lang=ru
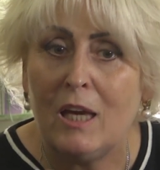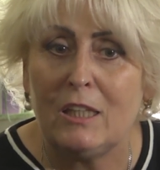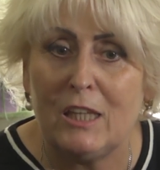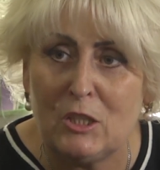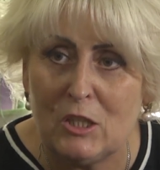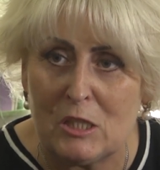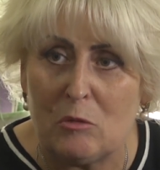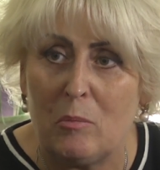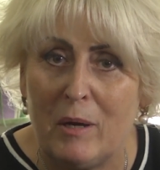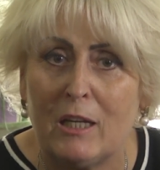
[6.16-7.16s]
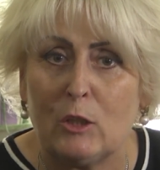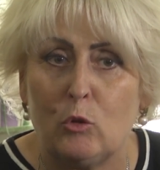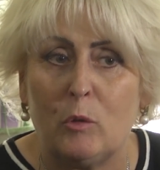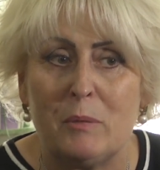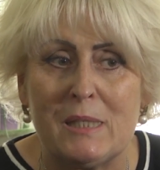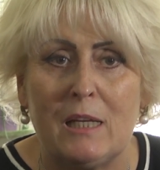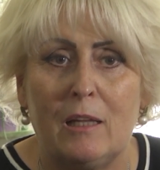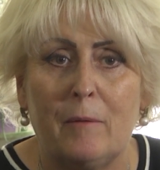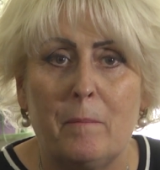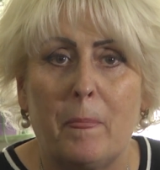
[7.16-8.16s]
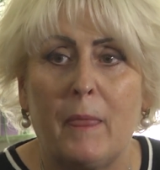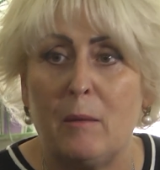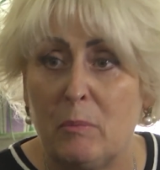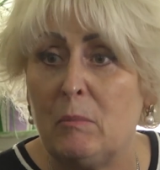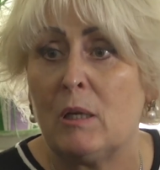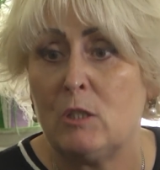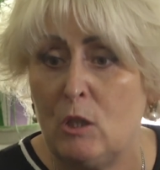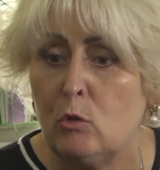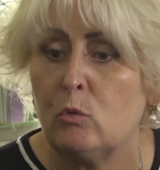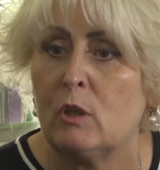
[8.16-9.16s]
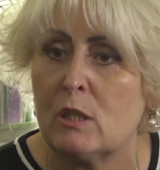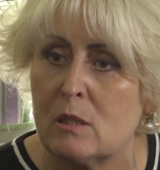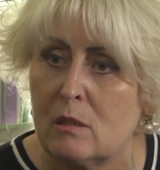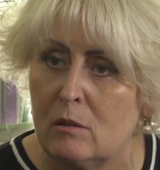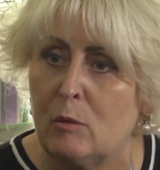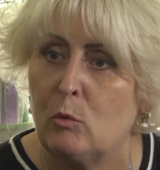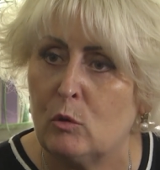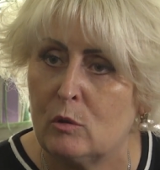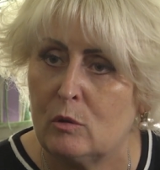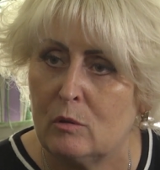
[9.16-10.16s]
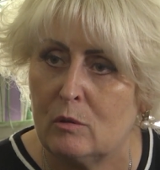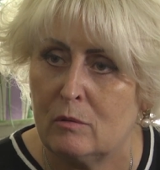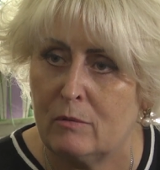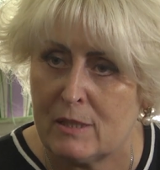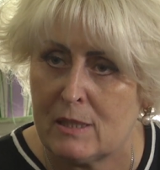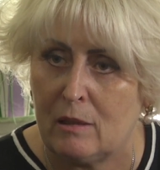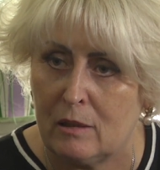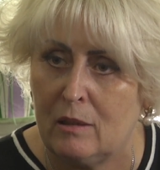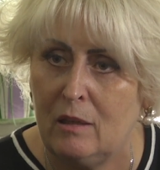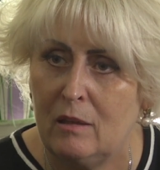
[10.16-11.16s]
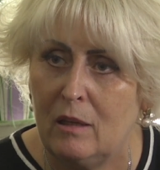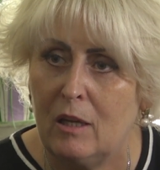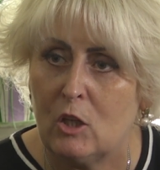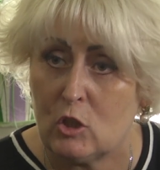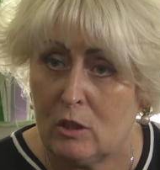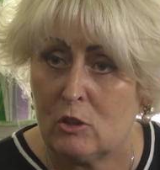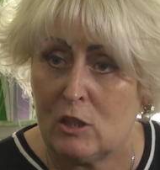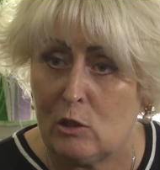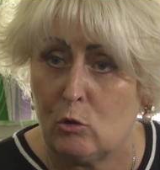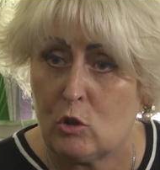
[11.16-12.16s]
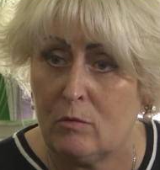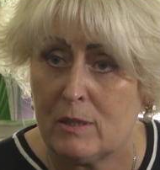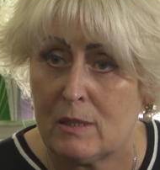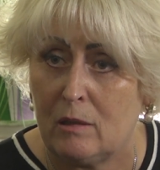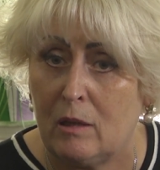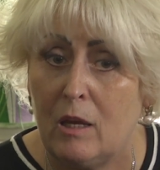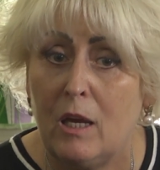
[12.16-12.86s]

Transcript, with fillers: я единственный мэр, который писала, например, делают у нас ремонт э, вокзала, да, железнодорожного вокзала.